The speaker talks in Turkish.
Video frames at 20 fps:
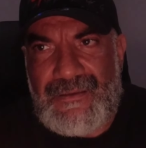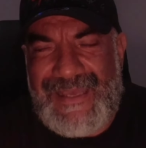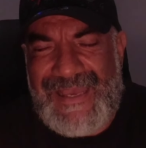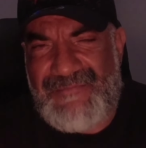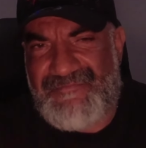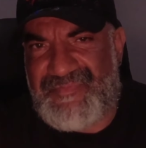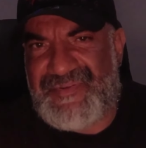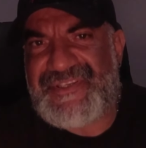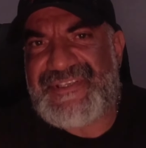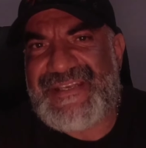
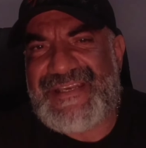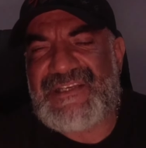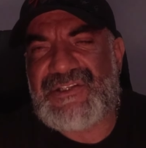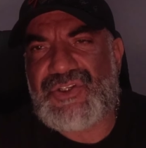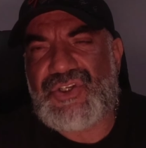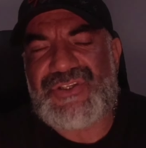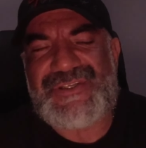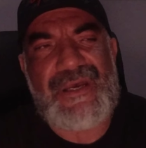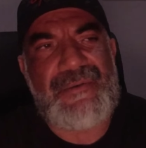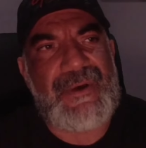NPC'ye
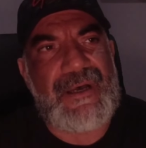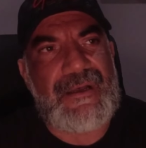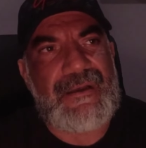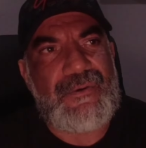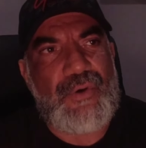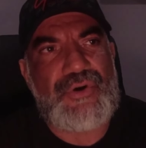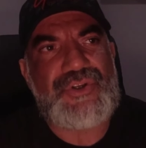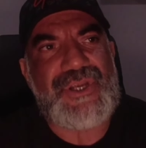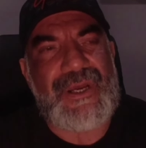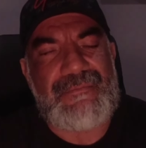gireceğiz ama
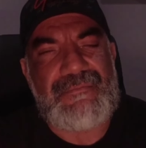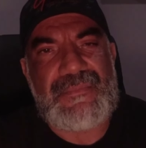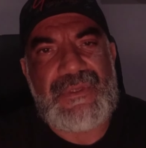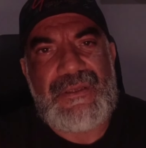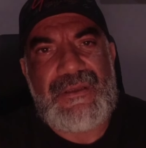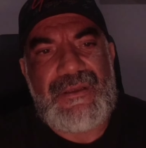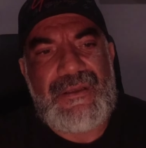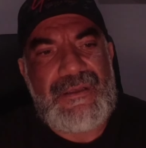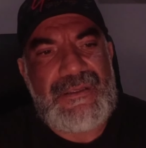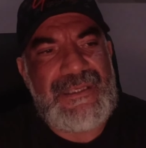hocam
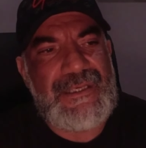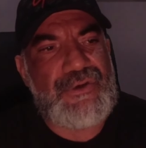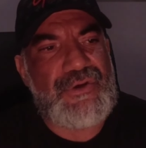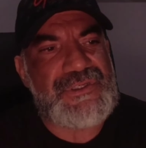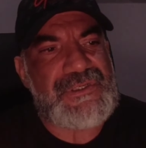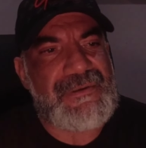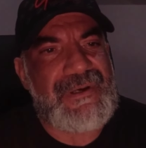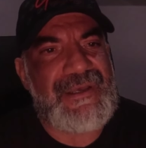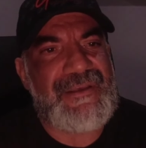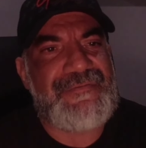ilk
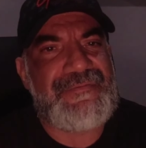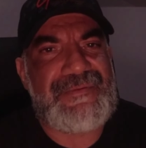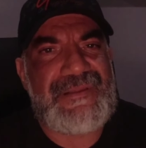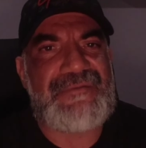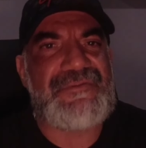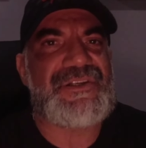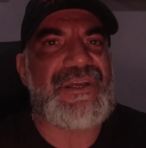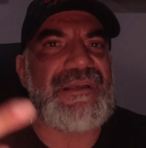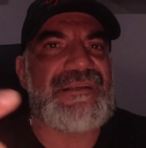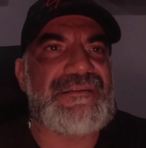önce
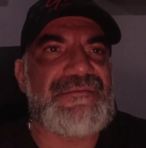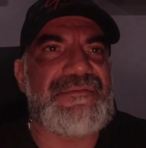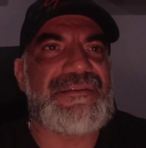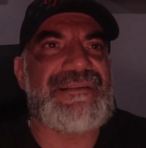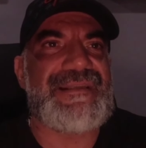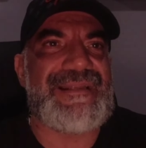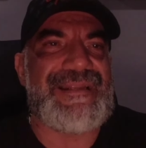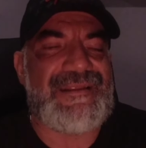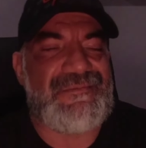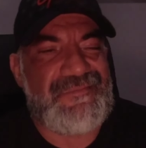IFB'de bir
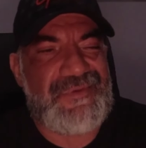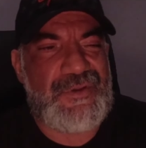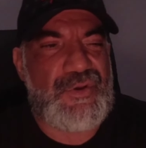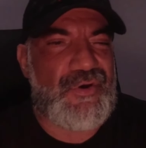şansımız deneyelim.